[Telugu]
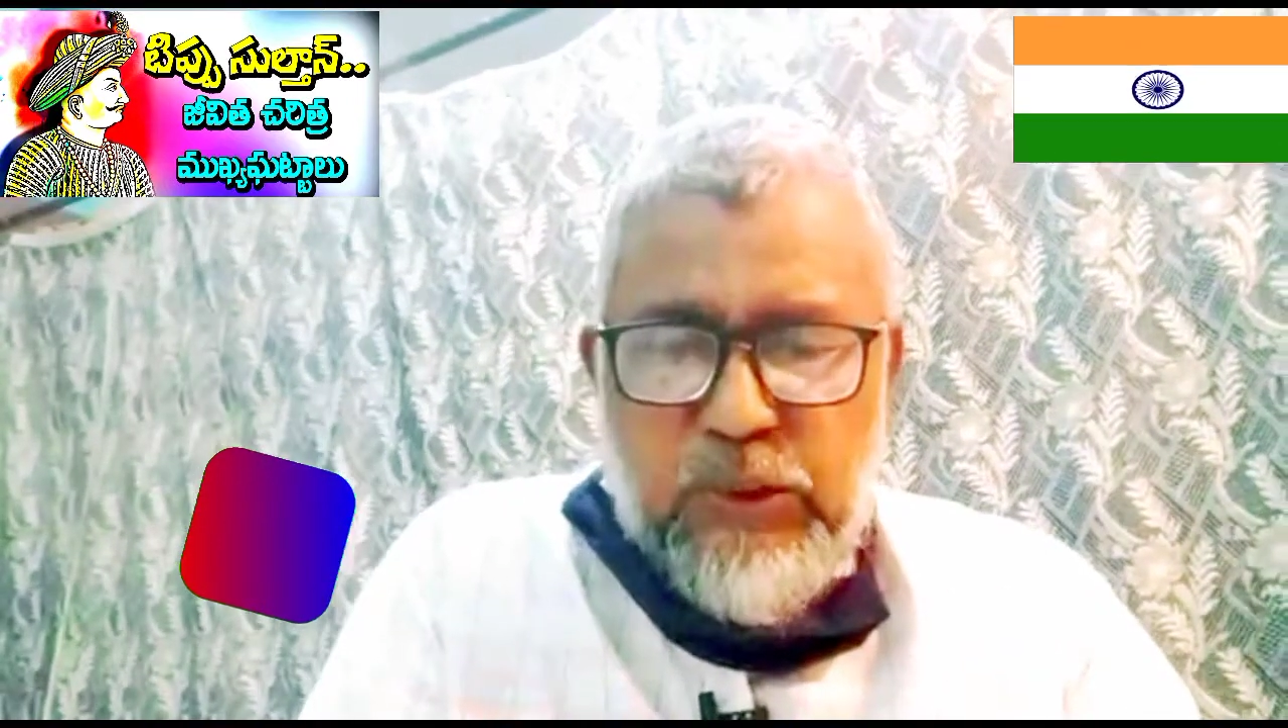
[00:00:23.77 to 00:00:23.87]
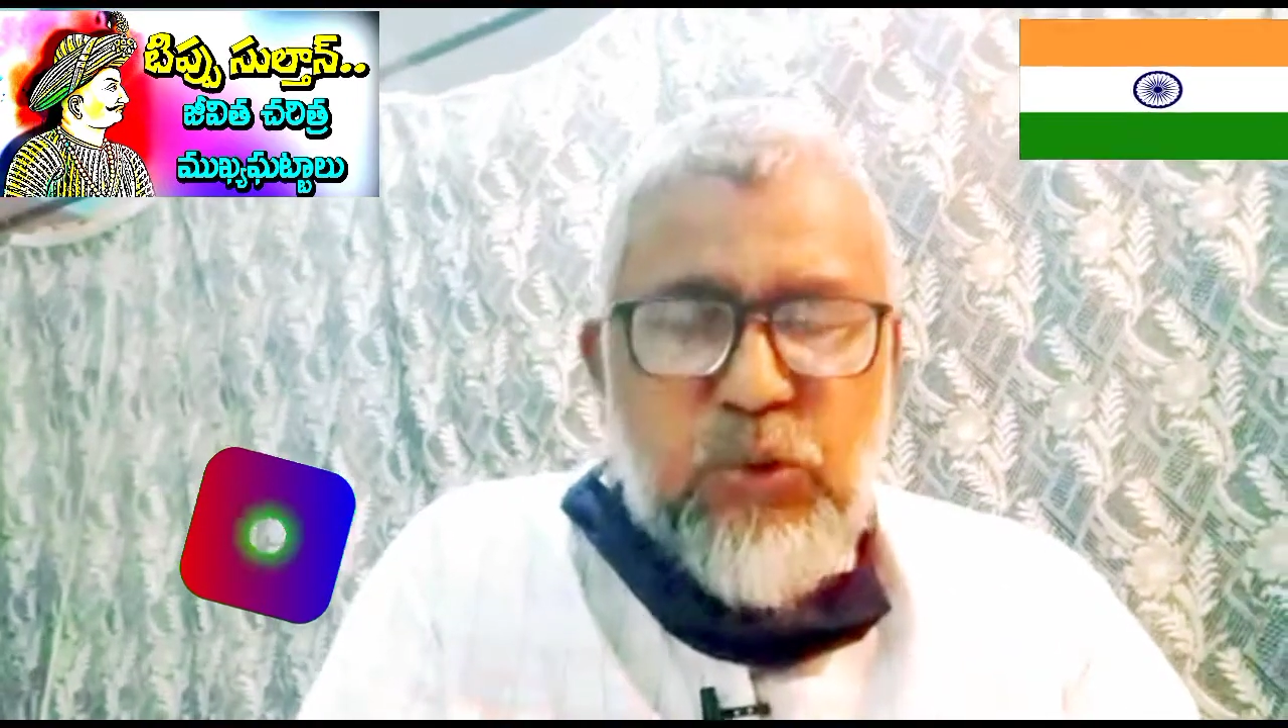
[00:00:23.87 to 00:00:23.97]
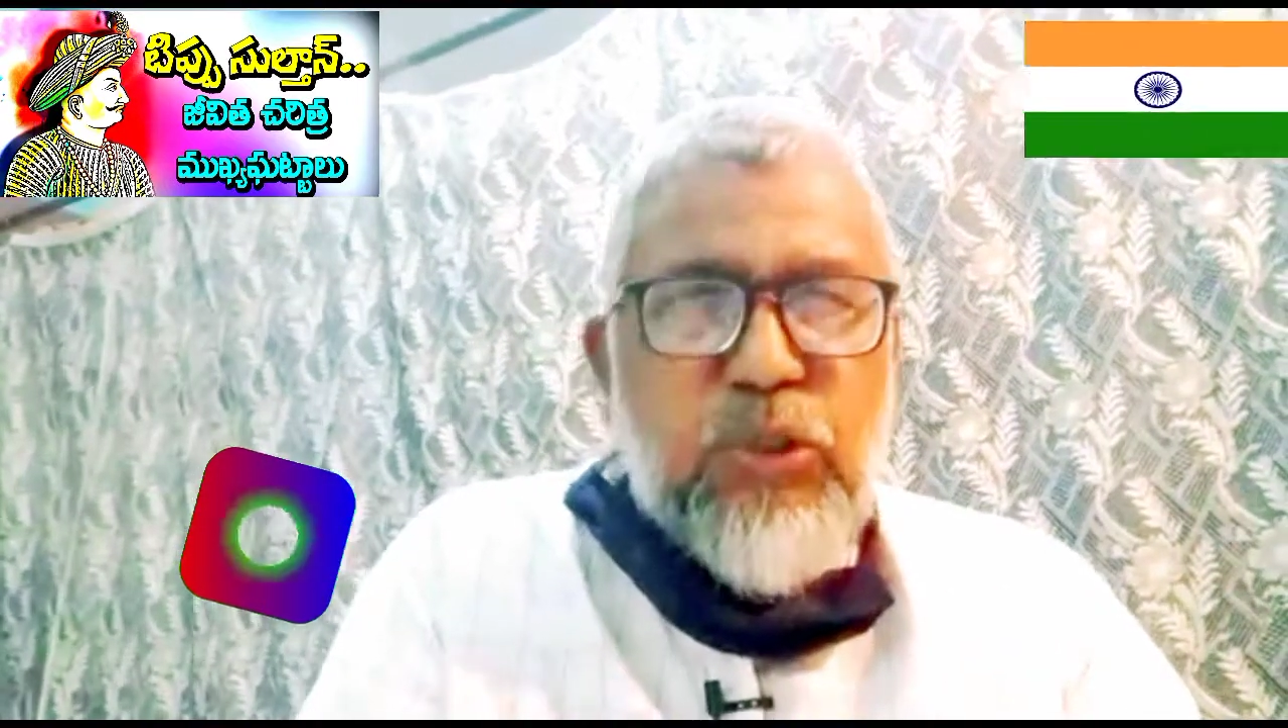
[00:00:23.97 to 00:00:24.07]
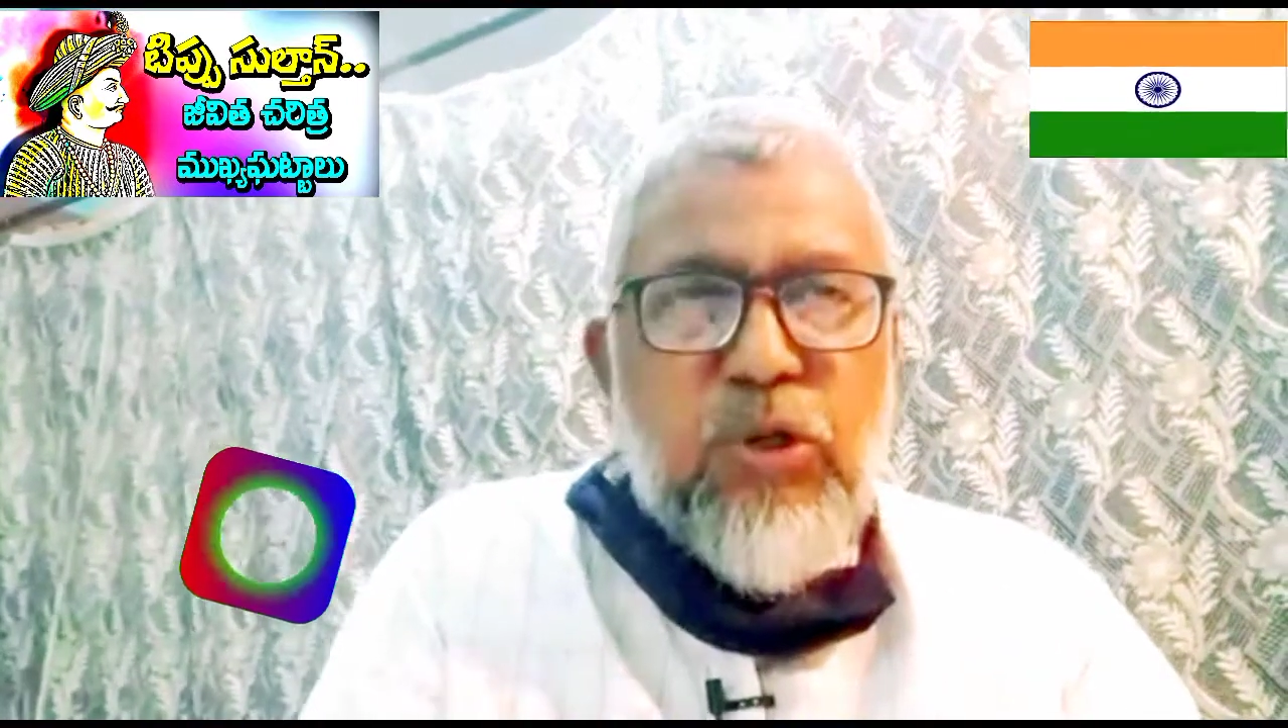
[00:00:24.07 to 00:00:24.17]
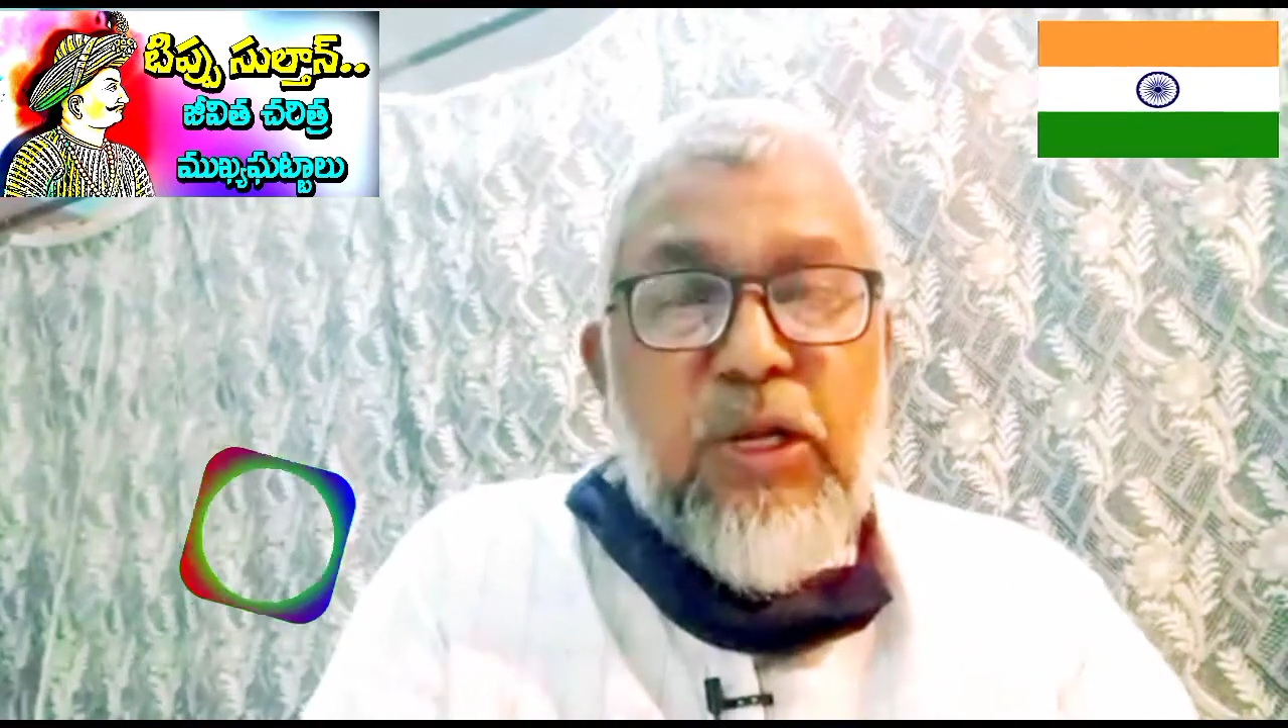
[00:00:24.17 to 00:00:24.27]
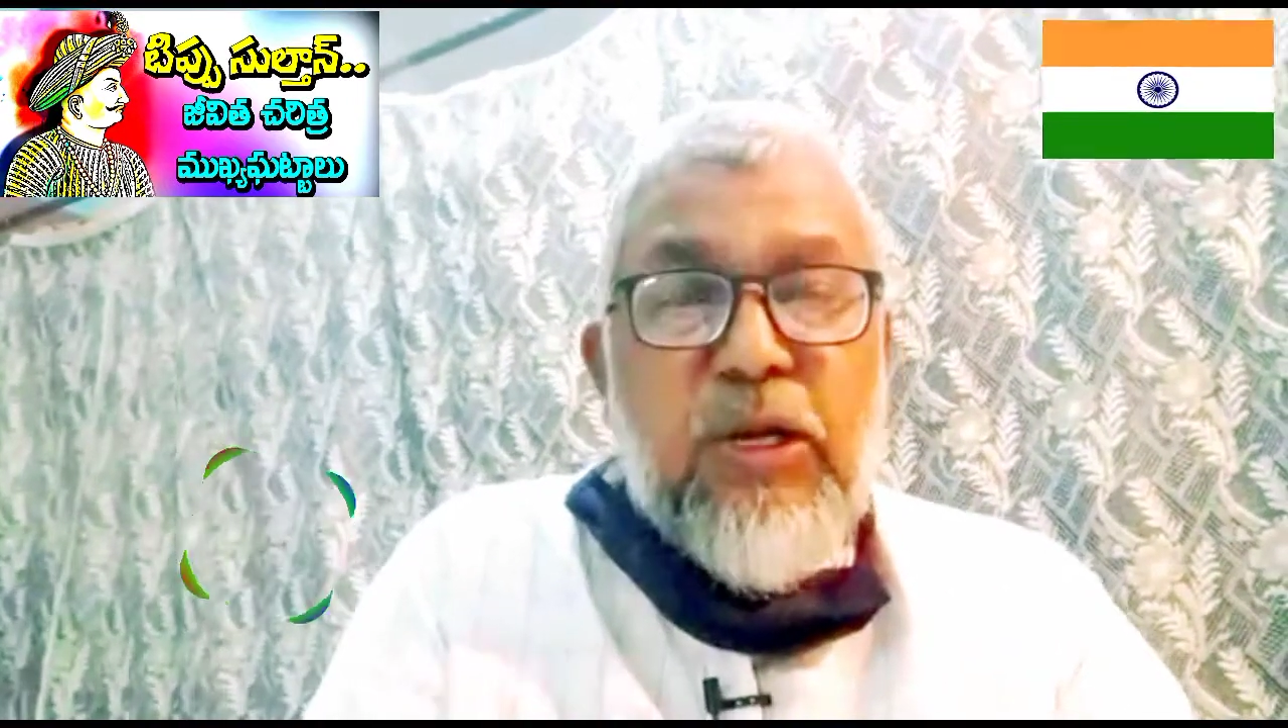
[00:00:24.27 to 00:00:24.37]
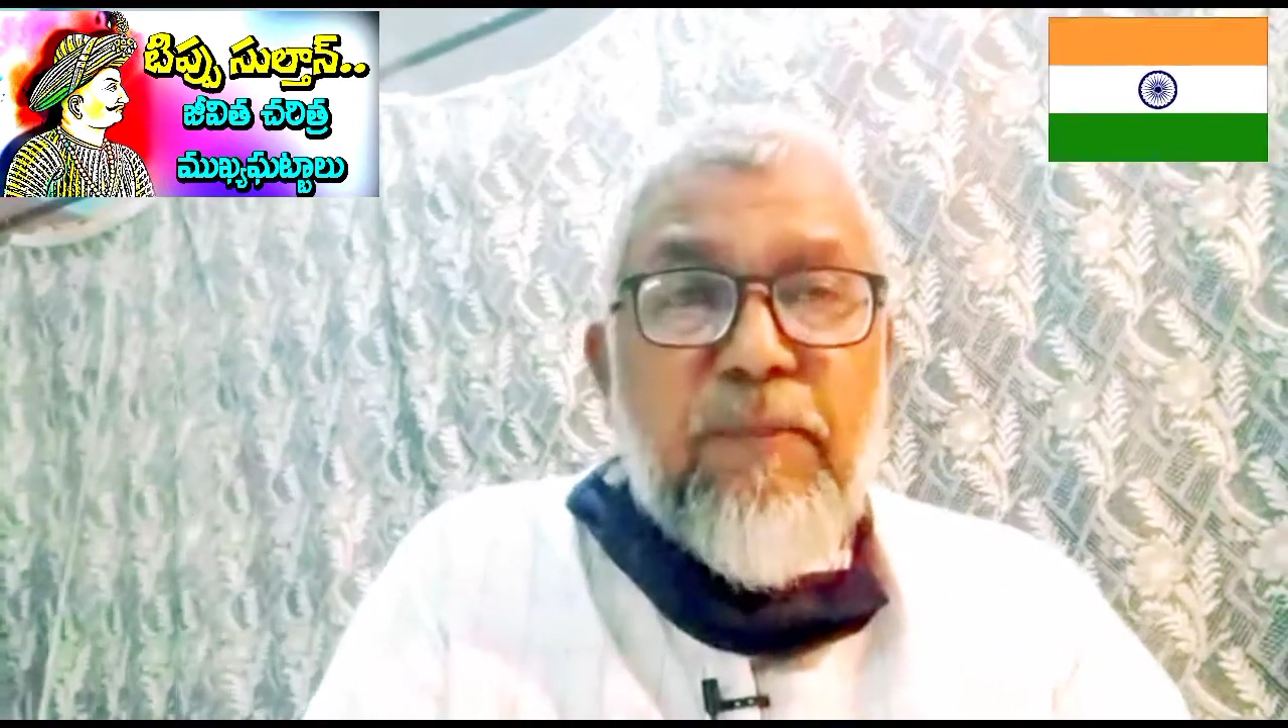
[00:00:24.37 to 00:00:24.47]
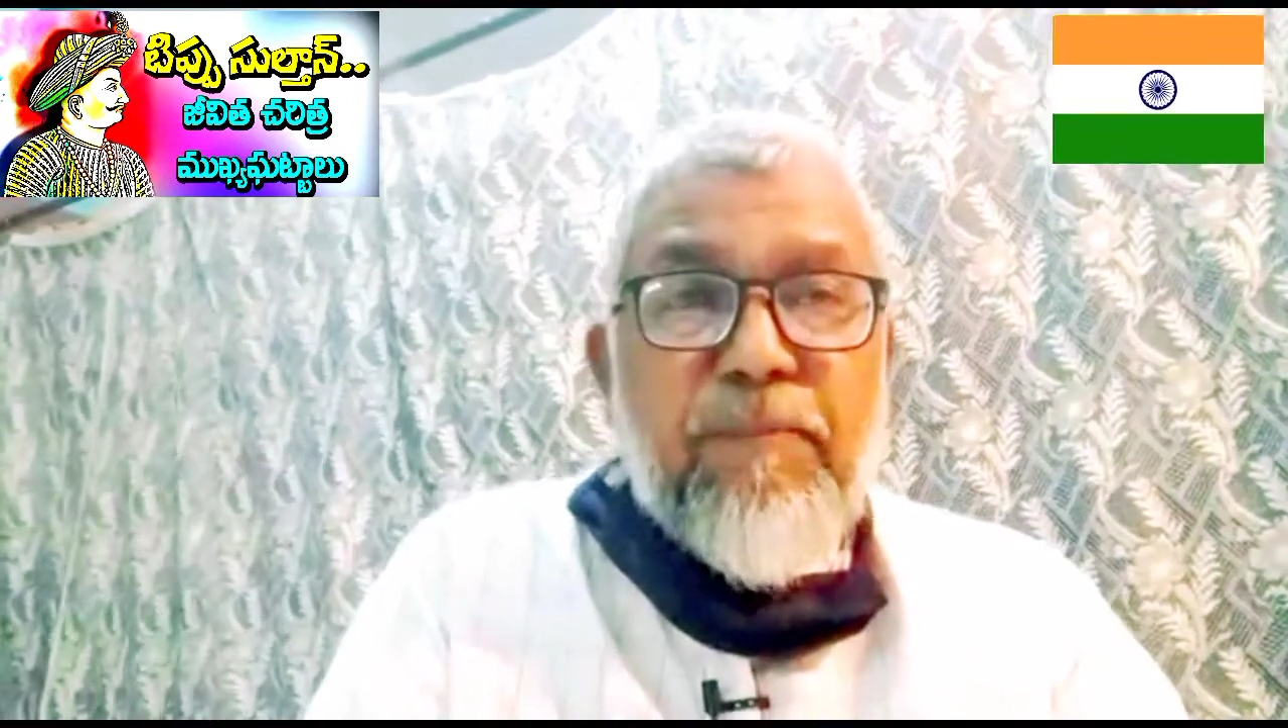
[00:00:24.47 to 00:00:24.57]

సోదరులారా